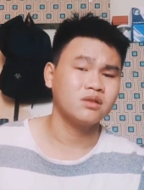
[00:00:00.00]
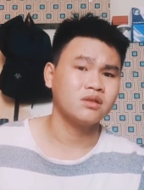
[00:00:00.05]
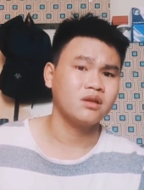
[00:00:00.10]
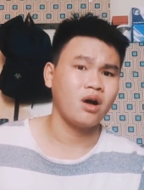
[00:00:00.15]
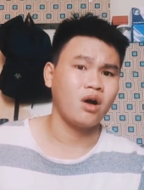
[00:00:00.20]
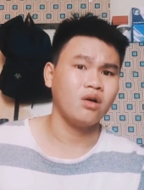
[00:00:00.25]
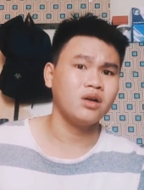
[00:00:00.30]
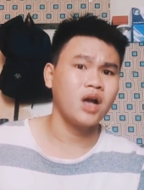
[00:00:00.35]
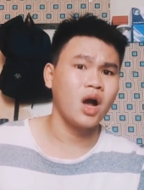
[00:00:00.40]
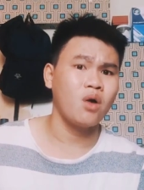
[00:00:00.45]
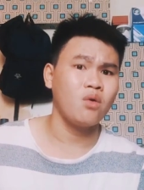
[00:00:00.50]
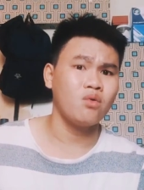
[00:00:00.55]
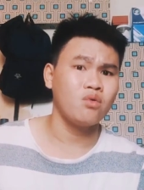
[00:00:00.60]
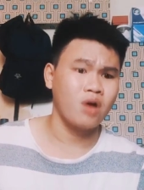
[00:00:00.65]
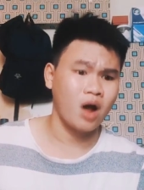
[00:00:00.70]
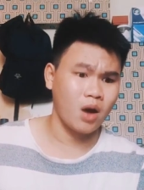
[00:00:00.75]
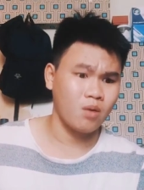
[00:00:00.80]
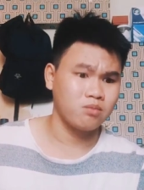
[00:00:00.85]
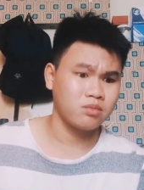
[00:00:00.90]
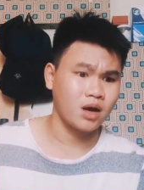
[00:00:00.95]
Hỏi câu
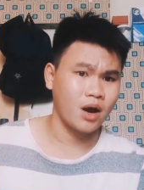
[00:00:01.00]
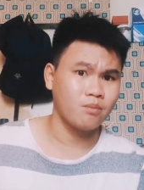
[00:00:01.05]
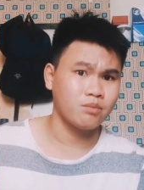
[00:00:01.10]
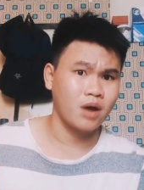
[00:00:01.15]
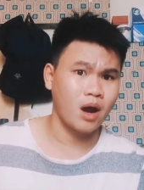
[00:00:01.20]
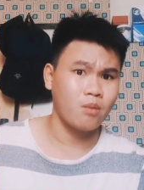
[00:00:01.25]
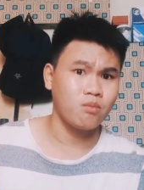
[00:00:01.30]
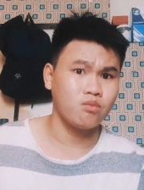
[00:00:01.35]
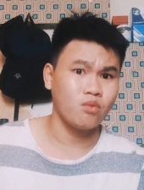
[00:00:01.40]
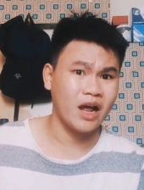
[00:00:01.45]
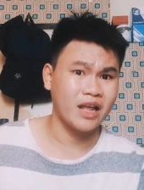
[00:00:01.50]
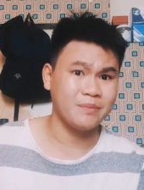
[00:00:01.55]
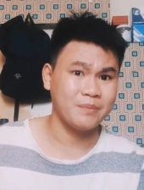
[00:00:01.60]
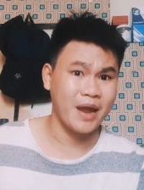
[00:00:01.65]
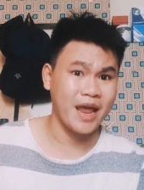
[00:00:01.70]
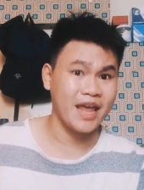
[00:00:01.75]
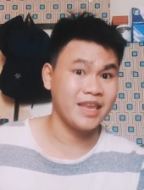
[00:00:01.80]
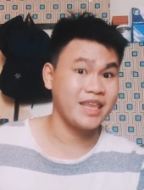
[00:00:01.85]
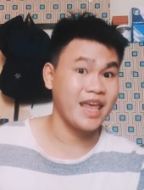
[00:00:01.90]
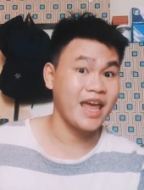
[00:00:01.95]
không không không hoài
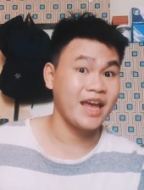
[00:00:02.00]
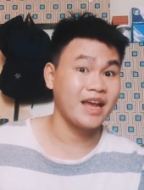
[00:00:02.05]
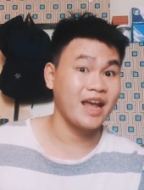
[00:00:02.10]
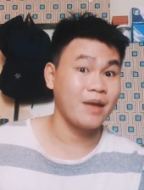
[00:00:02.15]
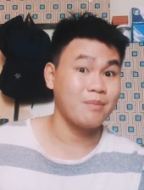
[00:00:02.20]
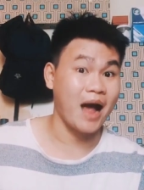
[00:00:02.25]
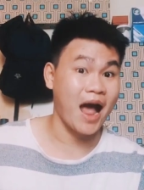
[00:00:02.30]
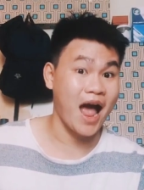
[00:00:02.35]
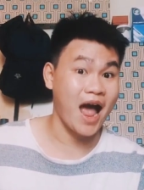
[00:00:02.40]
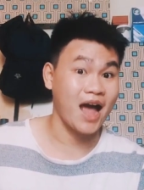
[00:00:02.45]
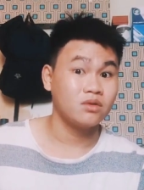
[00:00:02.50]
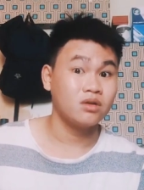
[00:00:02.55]
mẹ chán thấy bà,